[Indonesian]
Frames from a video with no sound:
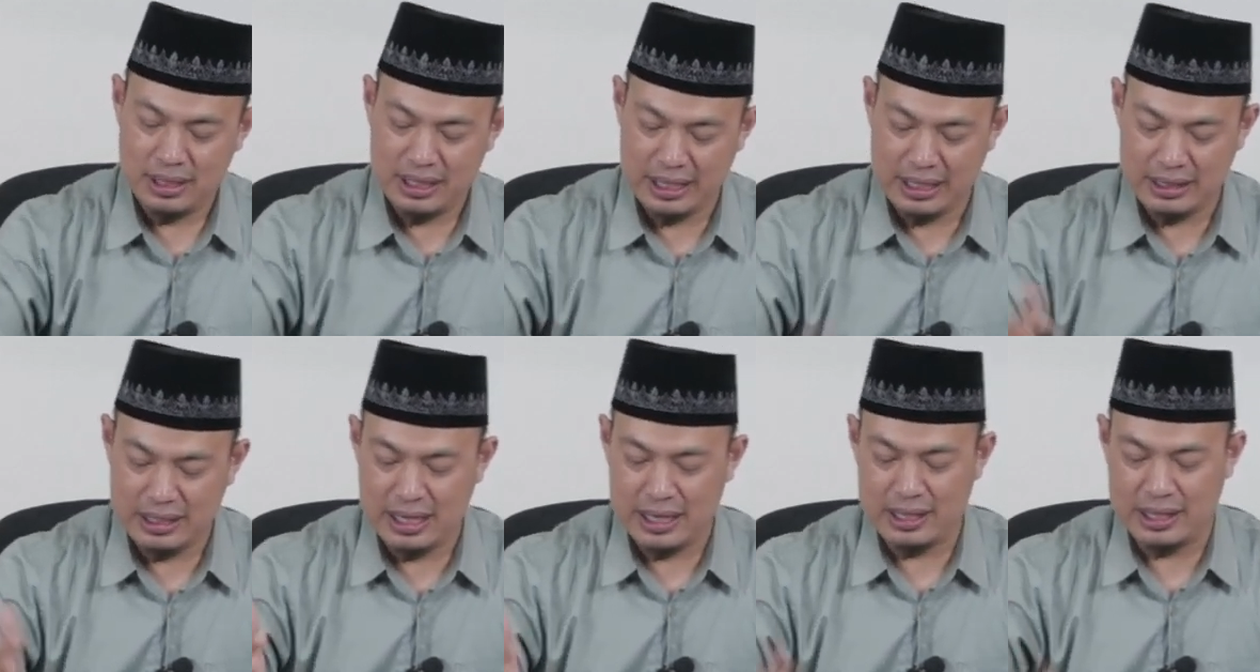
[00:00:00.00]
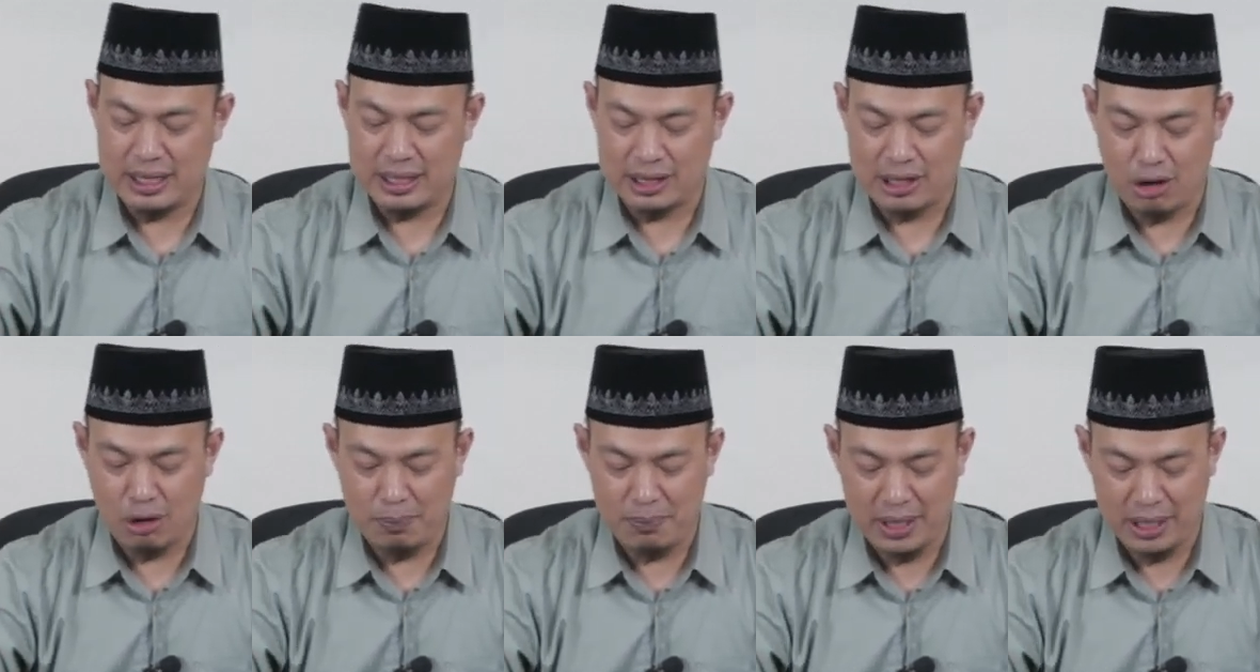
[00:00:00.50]
hidayah
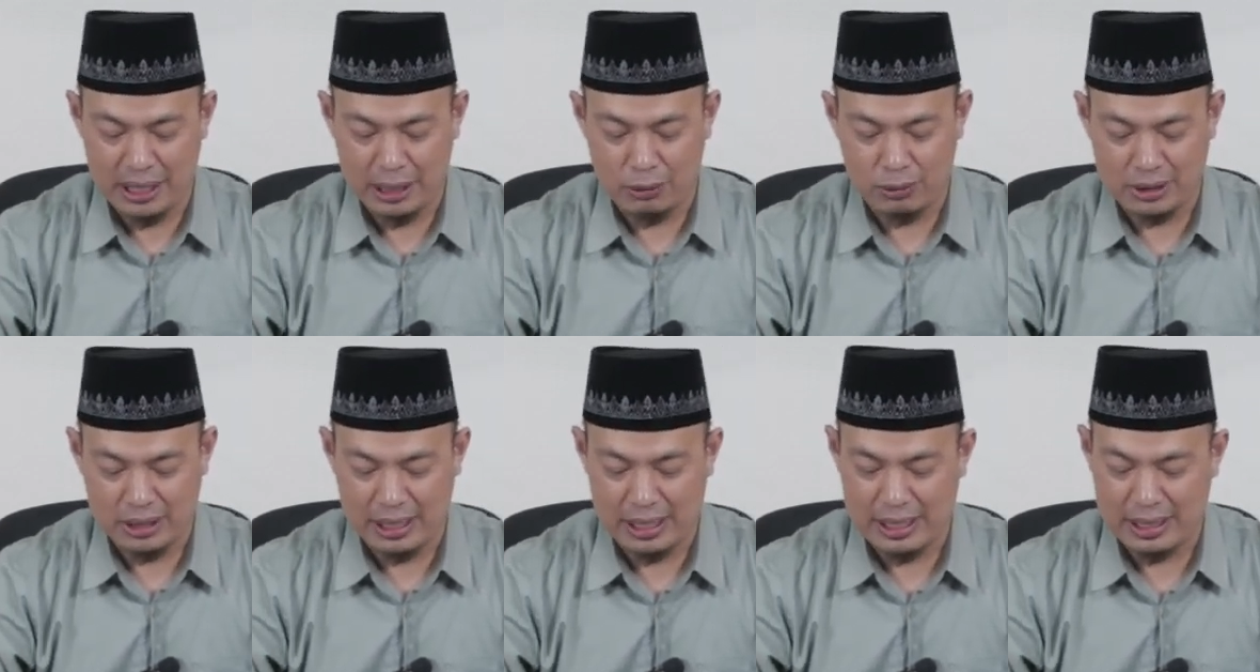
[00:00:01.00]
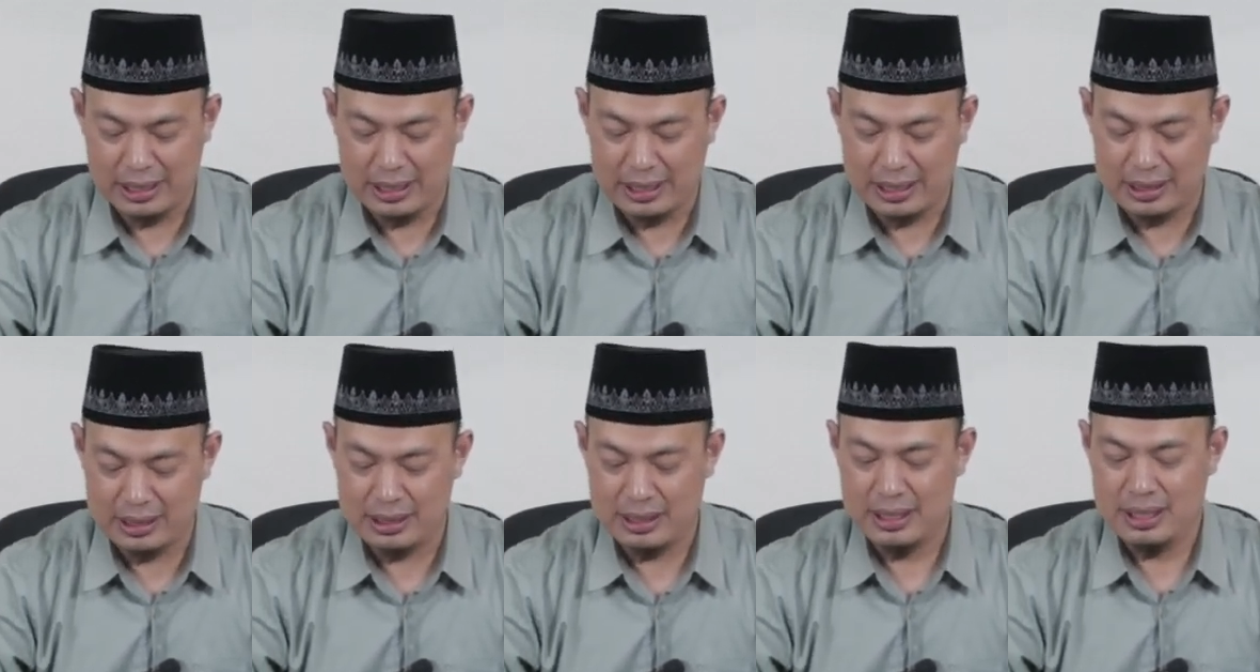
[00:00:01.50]
topik itu
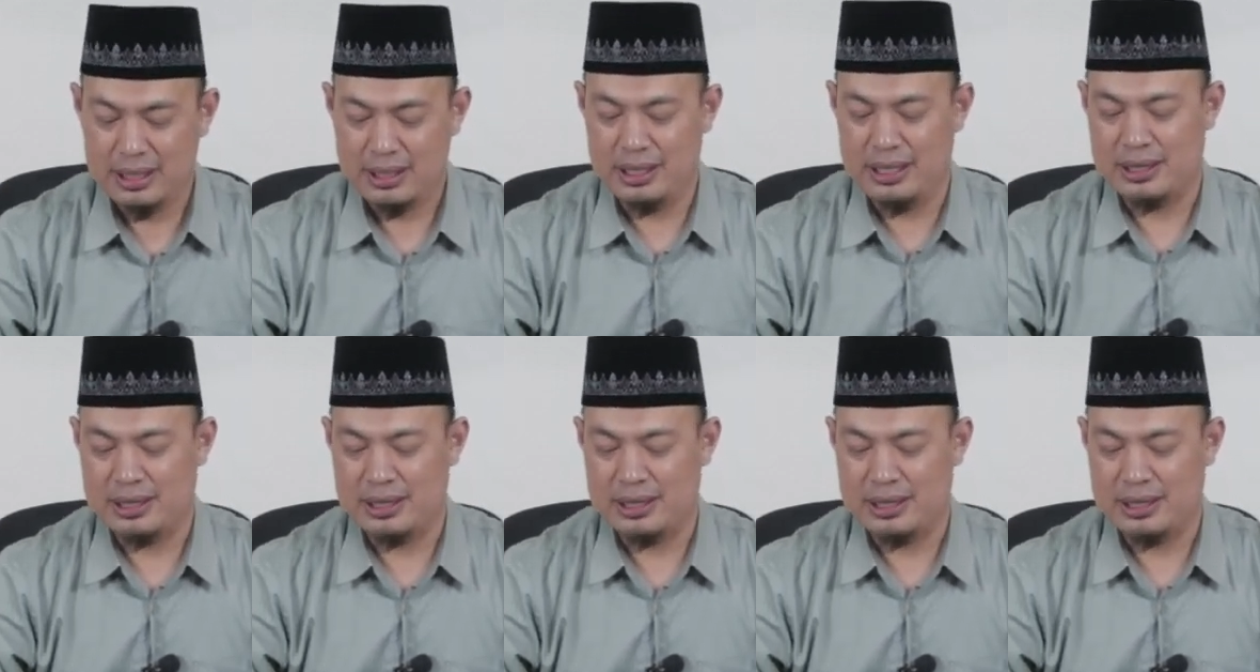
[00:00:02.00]
terhalang,